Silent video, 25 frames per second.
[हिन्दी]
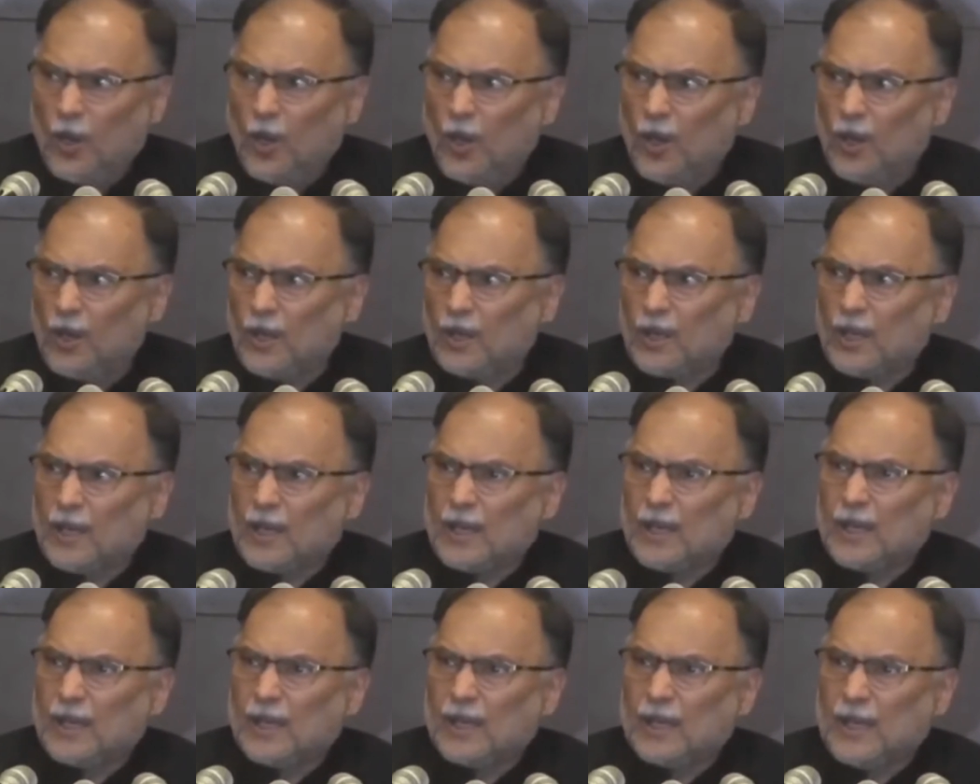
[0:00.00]
और
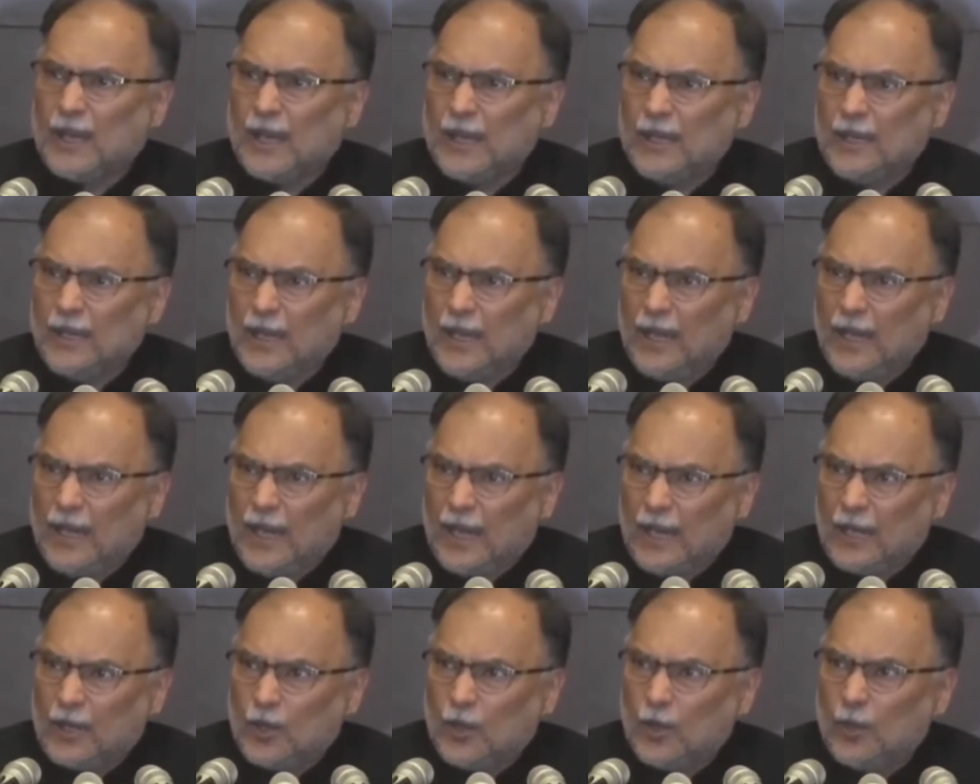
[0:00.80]
किन
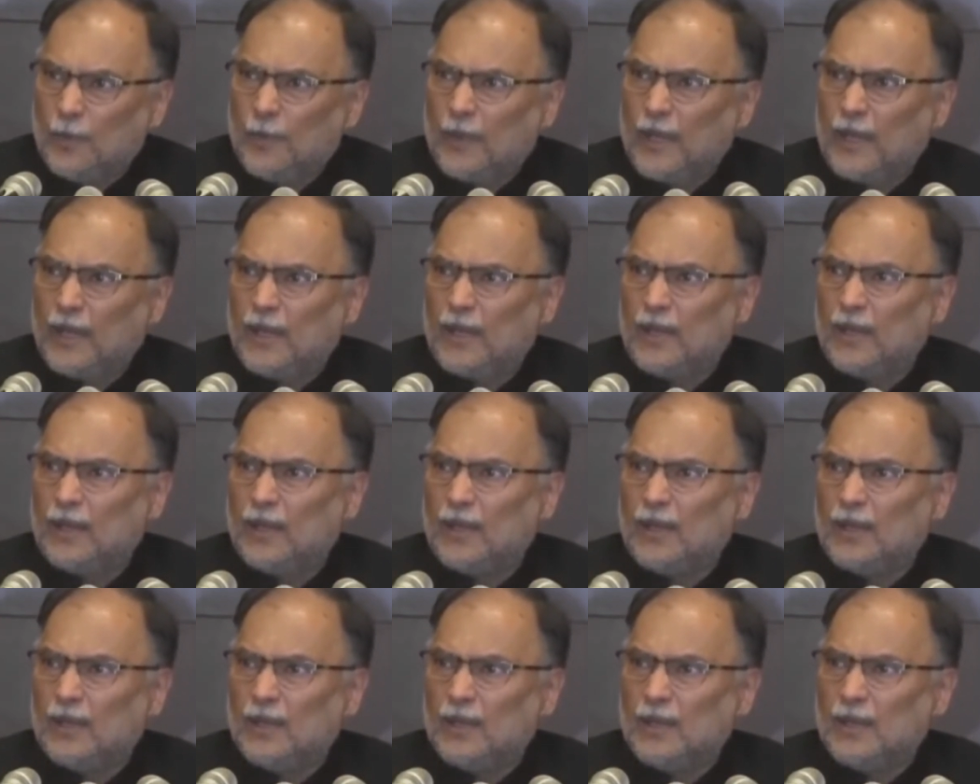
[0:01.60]
इलाकों में
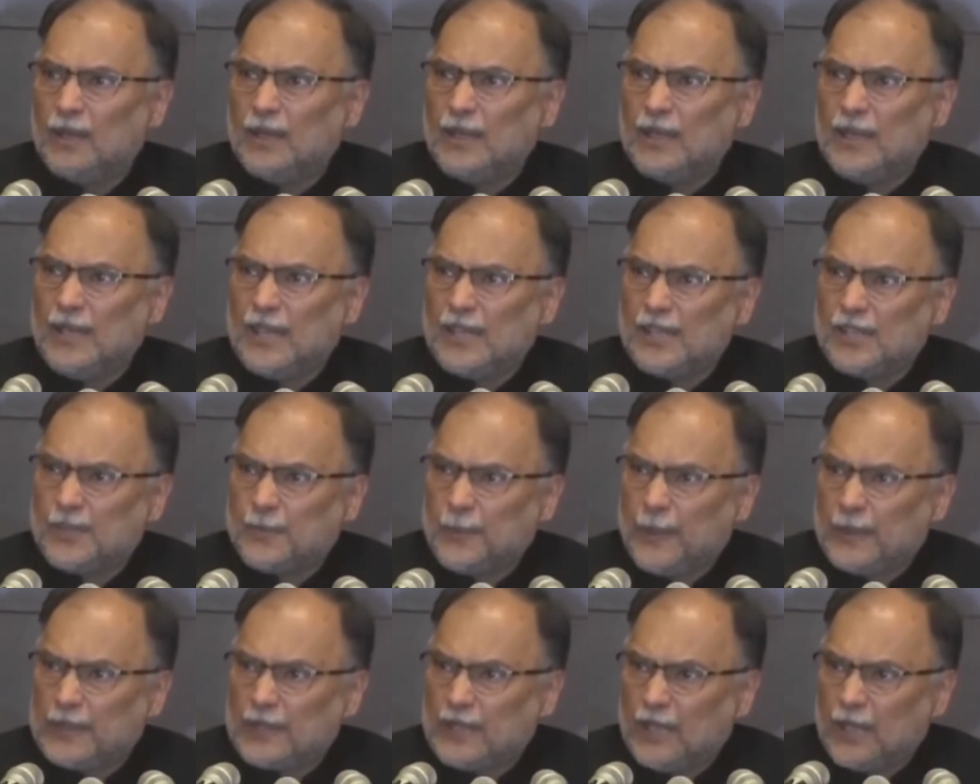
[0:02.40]

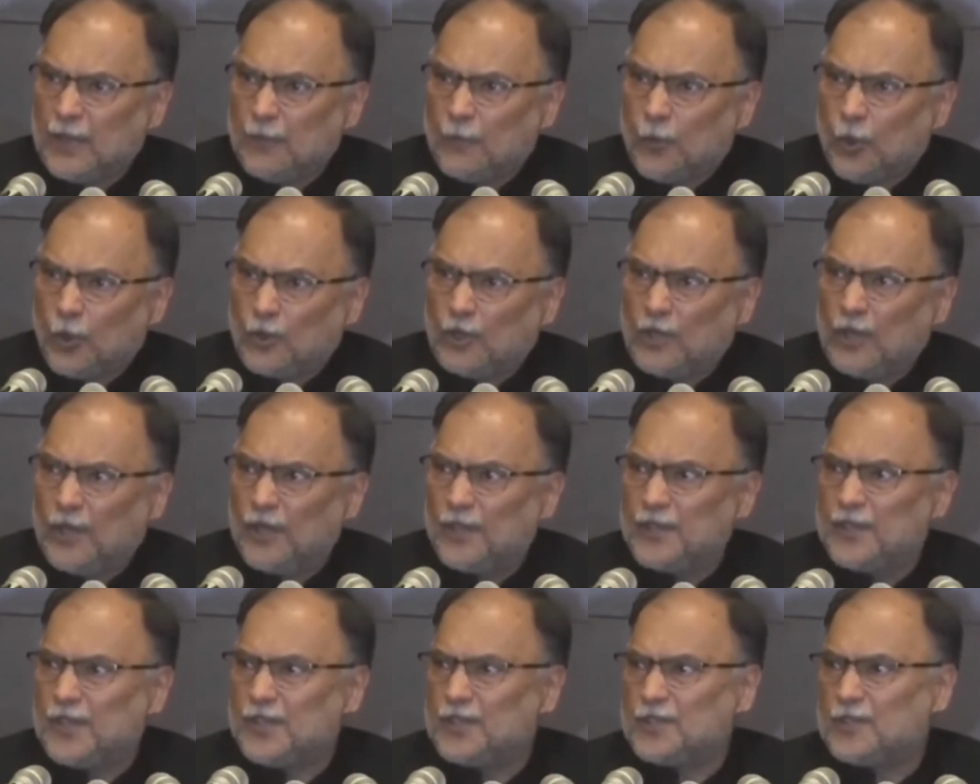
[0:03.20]
नस्बता वोटर
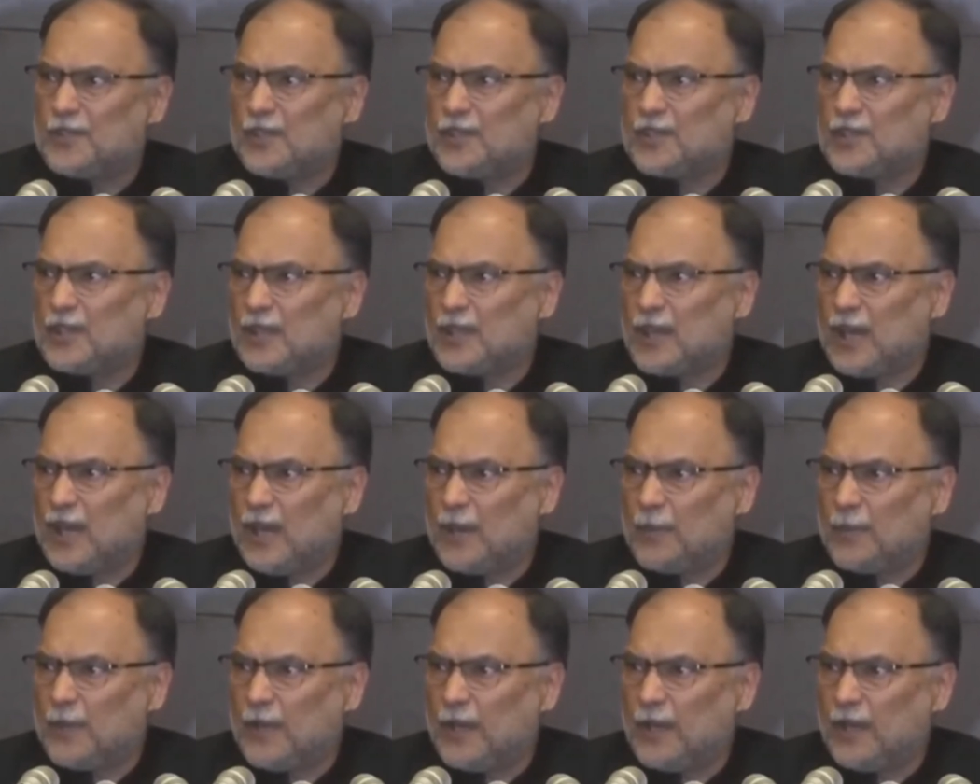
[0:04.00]
रजिस्ट्रेशन
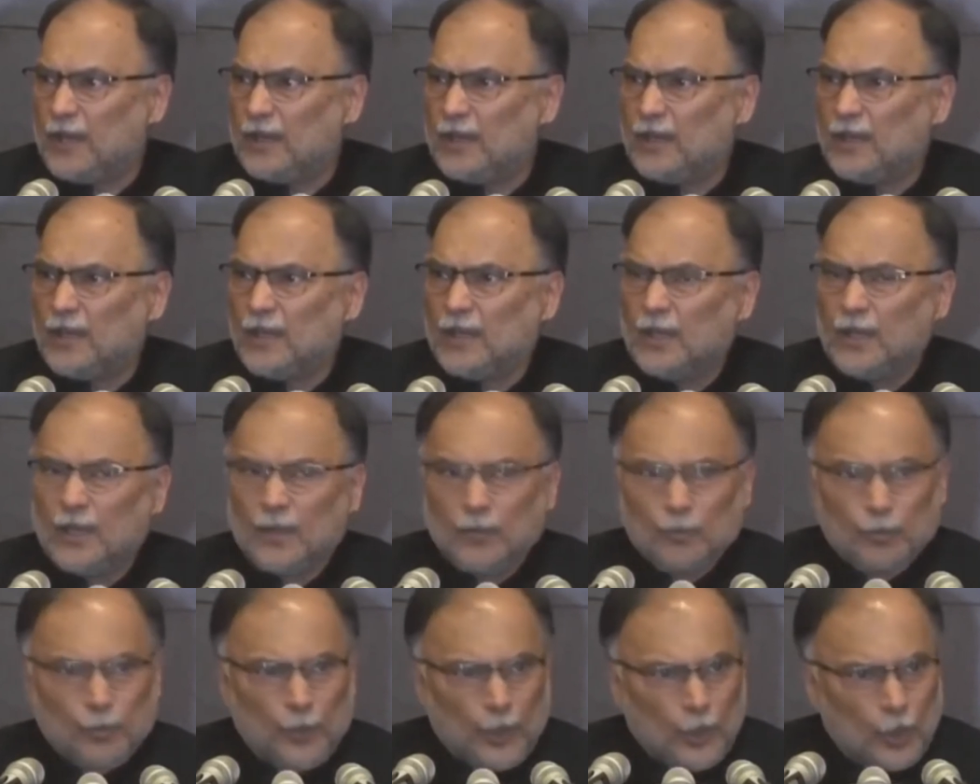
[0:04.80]
कम है
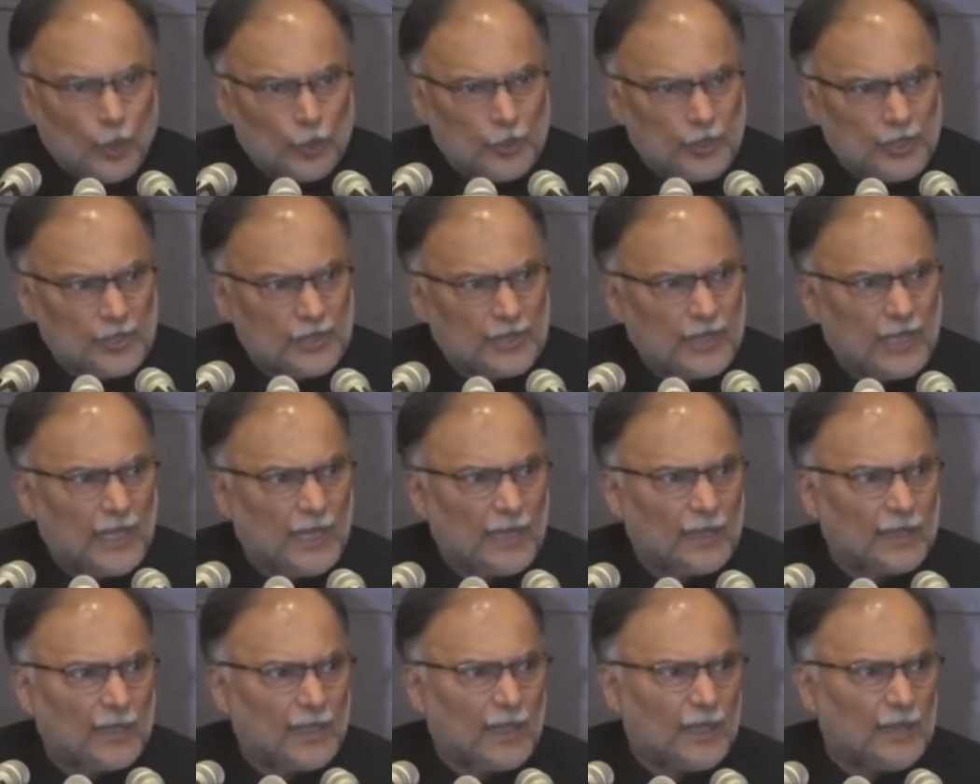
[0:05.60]

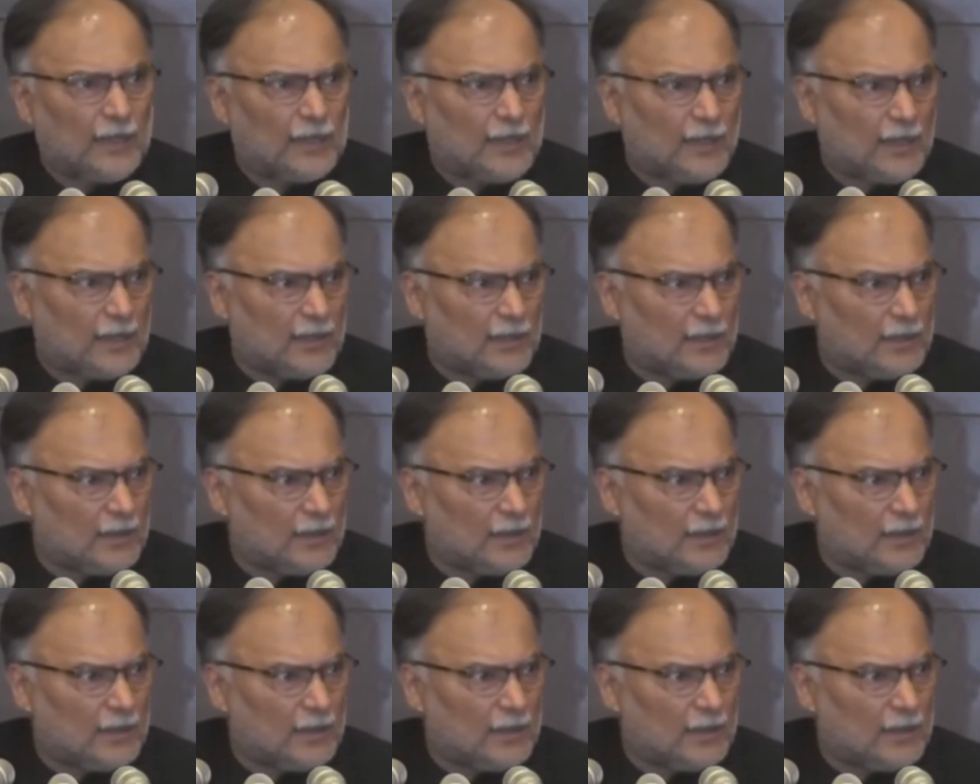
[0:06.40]
बलूचिस्तान के अंदर